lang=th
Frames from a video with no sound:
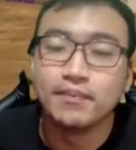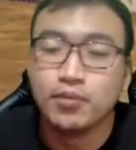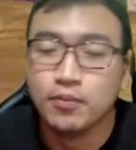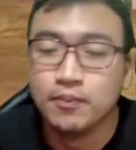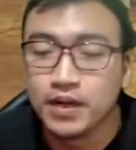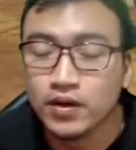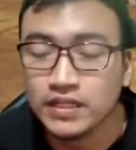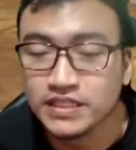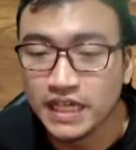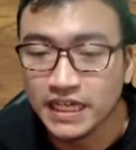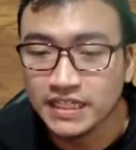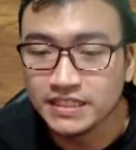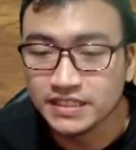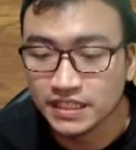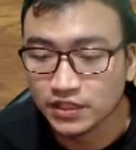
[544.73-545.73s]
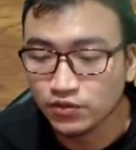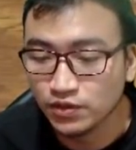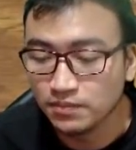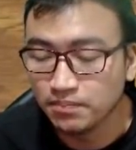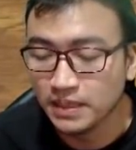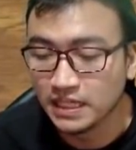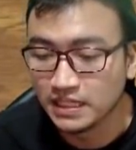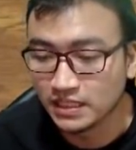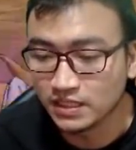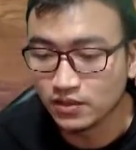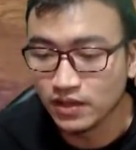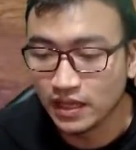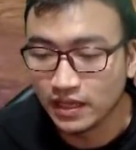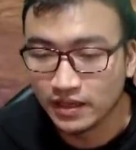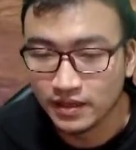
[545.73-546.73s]
มไม่ค่อยใช้สกิลนั้นเปิดเท่าไห
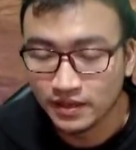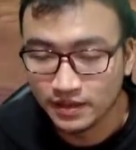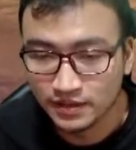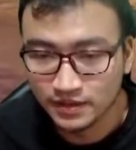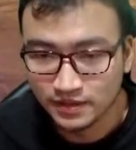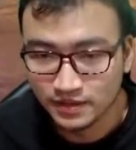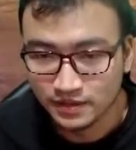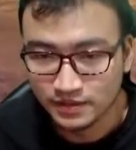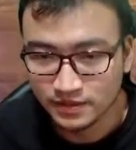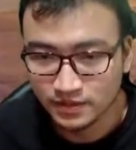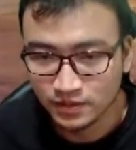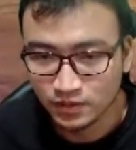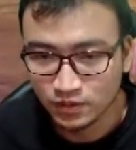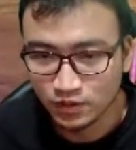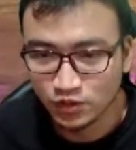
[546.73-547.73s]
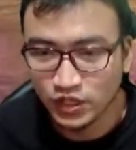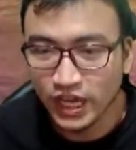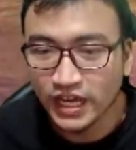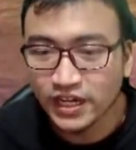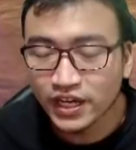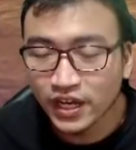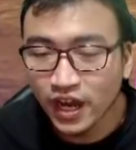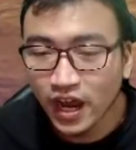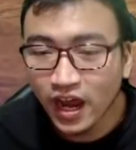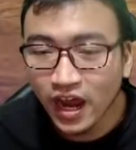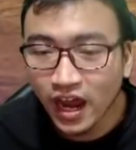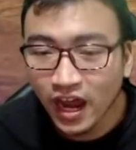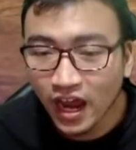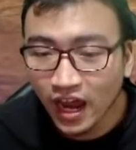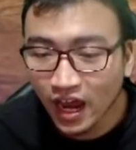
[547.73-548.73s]
ร่เย็ดเค
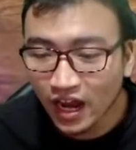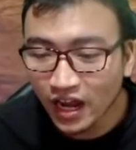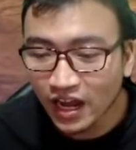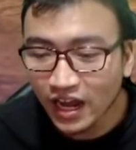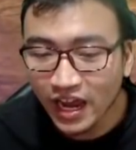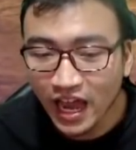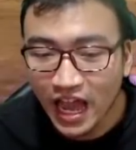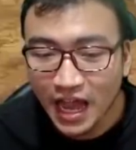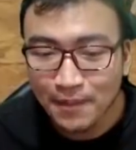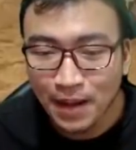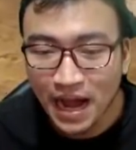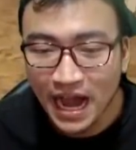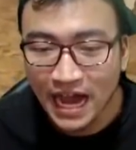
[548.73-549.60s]
เล่ห้าบาท